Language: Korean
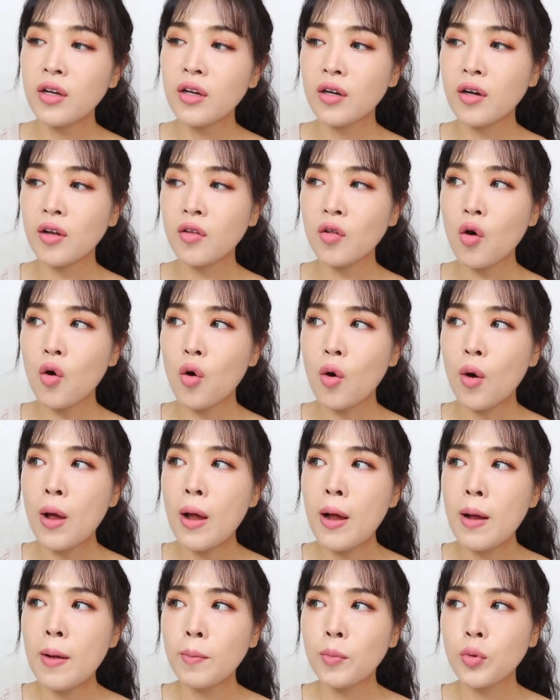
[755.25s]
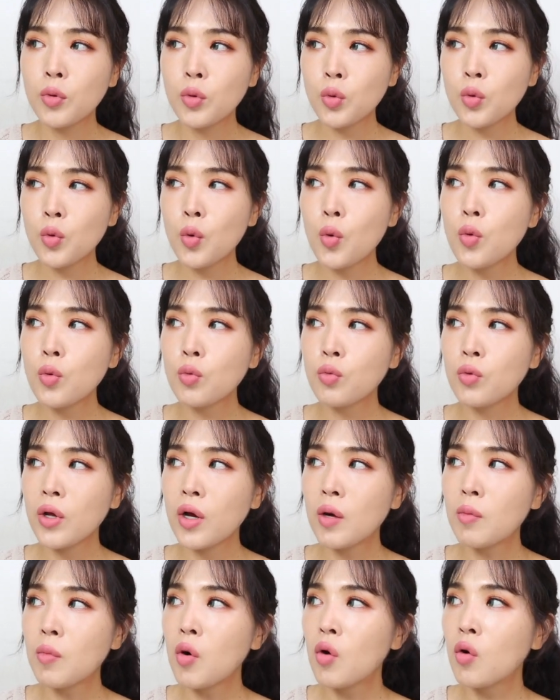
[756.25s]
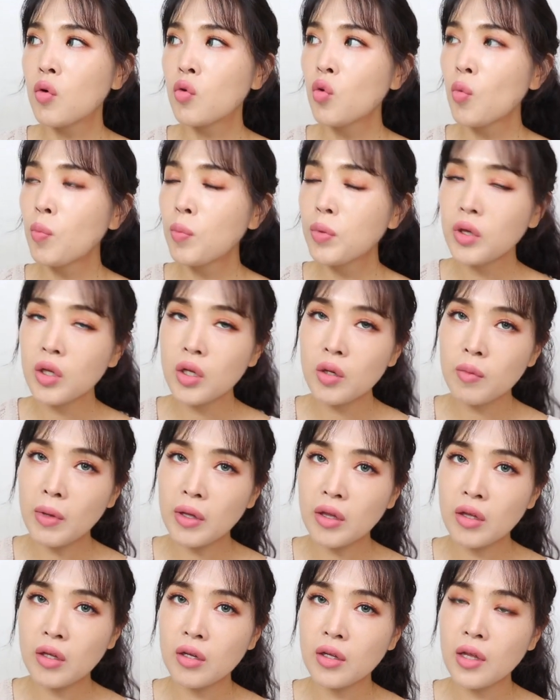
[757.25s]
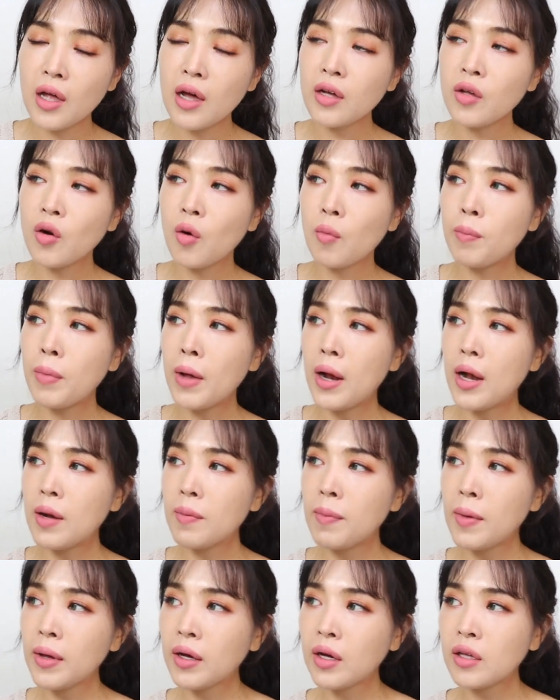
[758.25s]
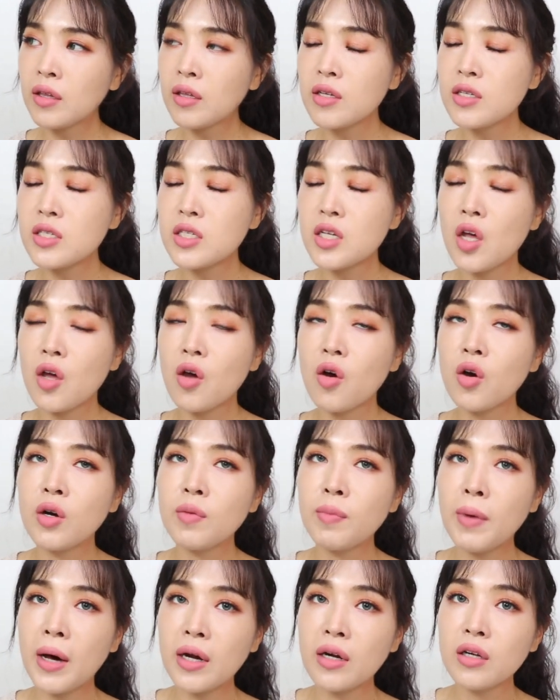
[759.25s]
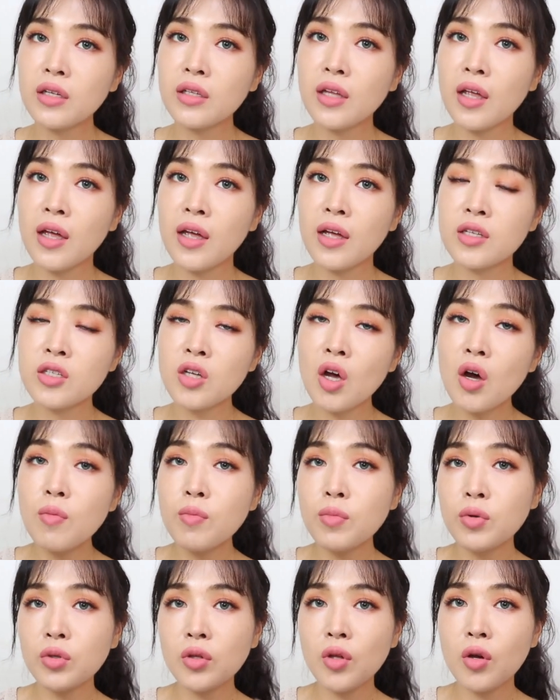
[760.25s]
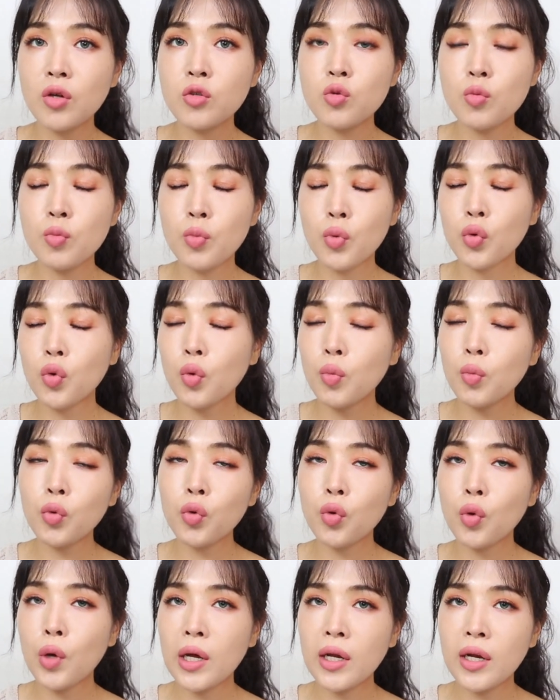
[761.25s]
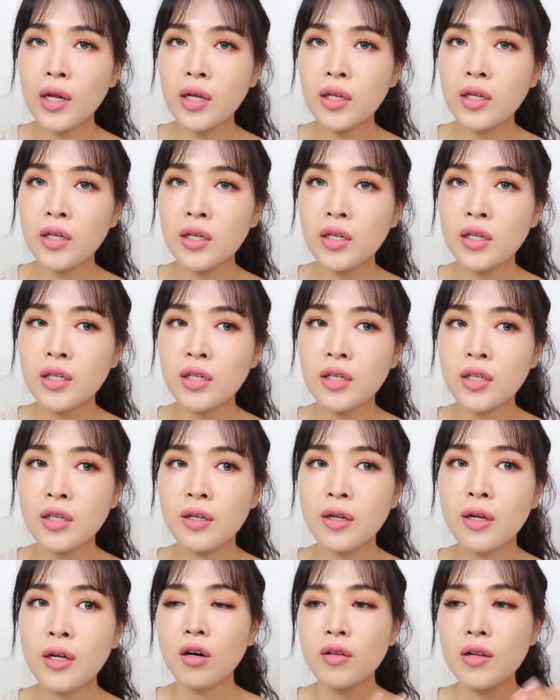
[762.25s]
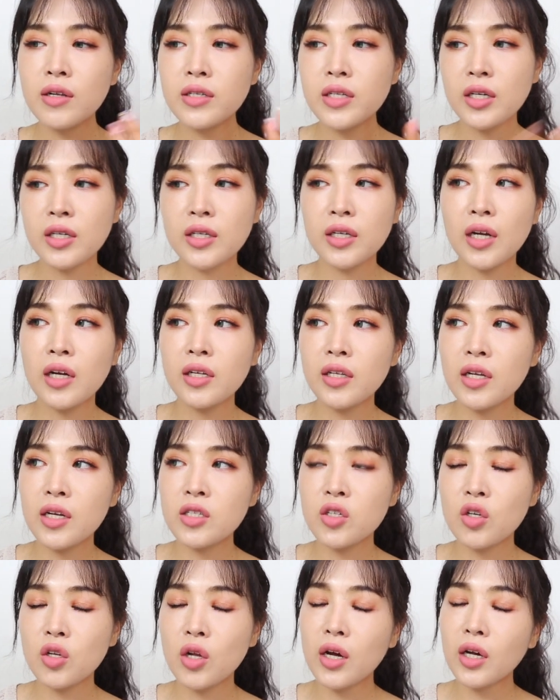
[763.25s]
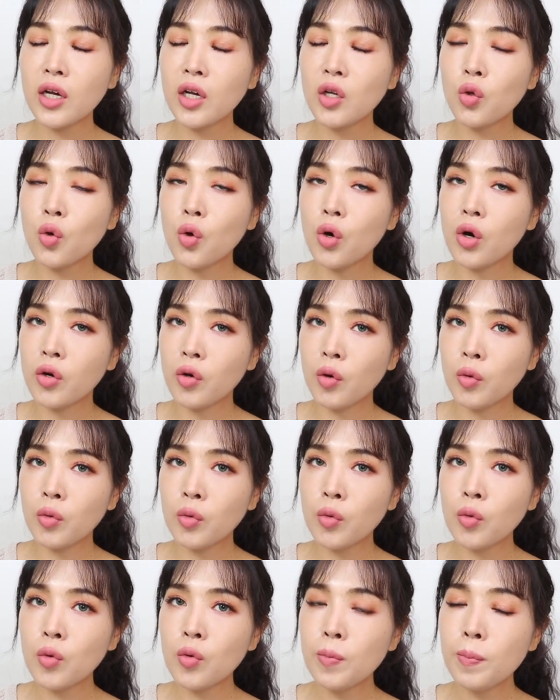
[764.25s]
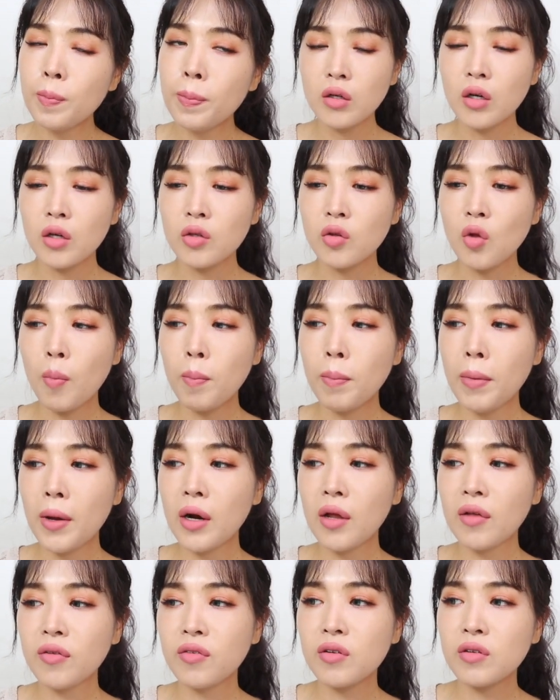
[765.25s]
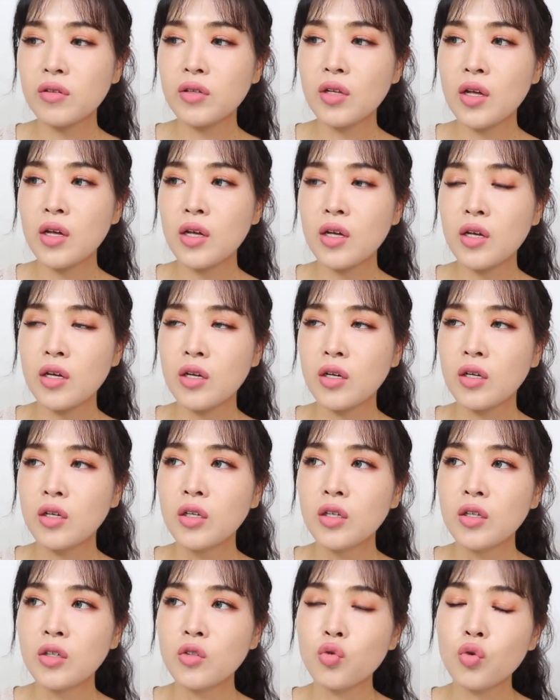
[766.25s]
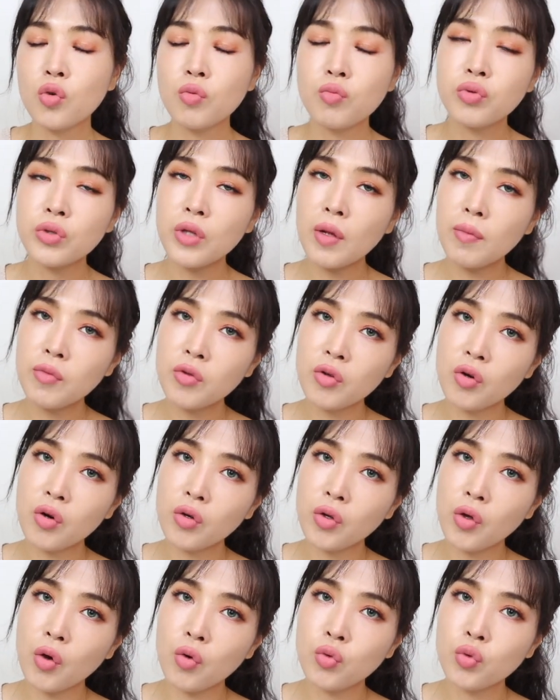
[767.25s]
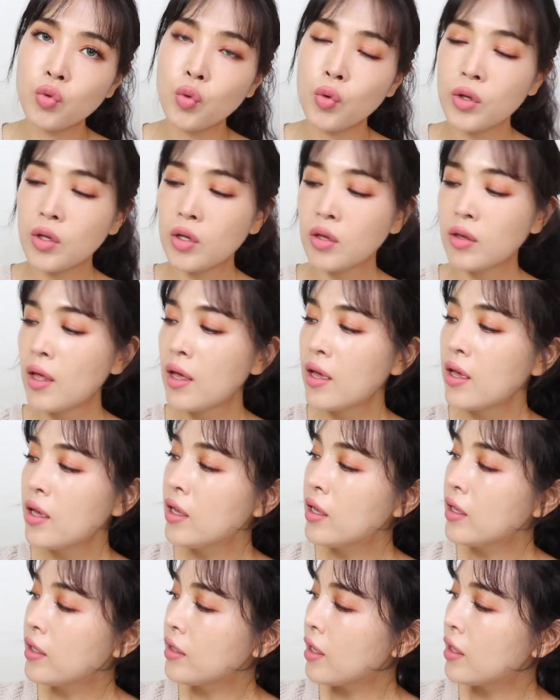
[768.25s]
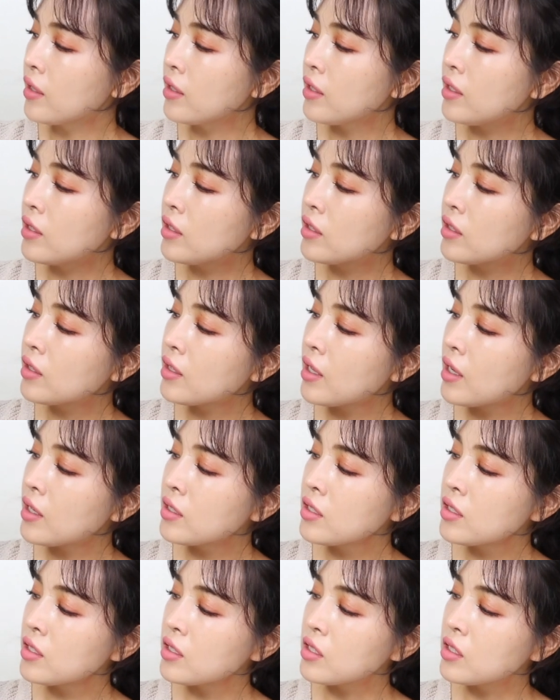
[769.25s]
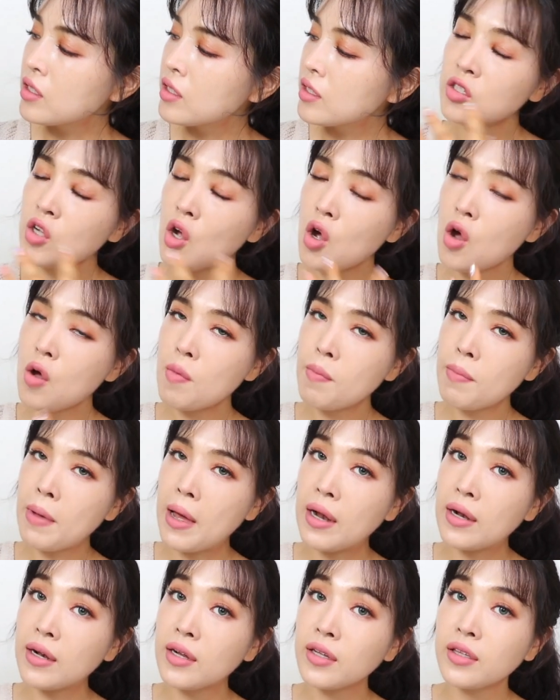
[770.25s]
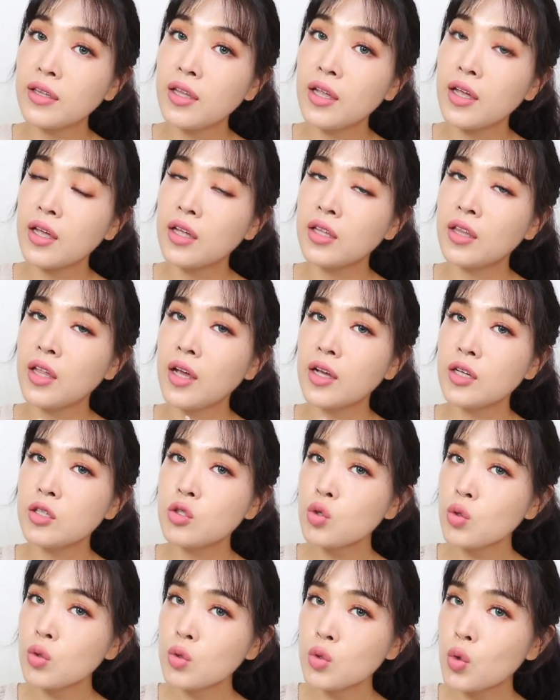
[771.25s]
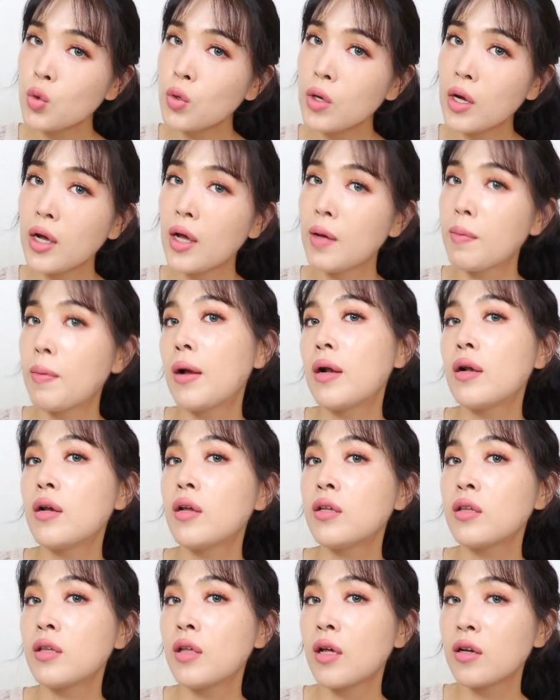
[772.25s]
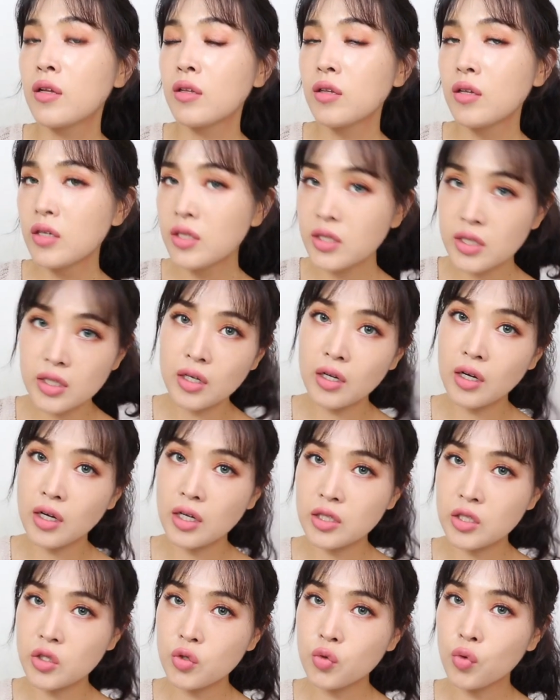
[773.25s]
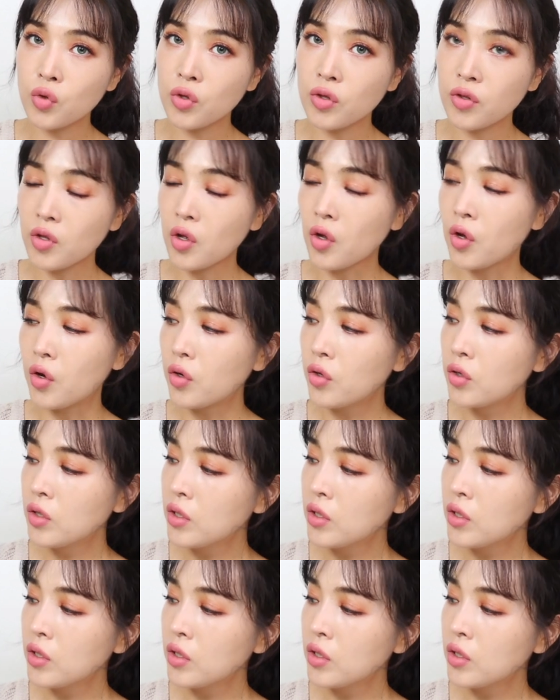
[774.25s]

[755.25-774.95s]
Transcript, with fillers: 그래서 보통 우리가 뭐 소프트 매트나 이런 벨벳 같은 제형을 바를 때 처음부터 좀 보송보송한 애들은 살짝 그라데이션 하기도 어렵고 어, 덧발랐을 때 조금 부담스러운 경우도 있는데 얘는 일단은 처음 발릴 때 되게 촉촉하게 발린다는 특징을 가지고 있어요.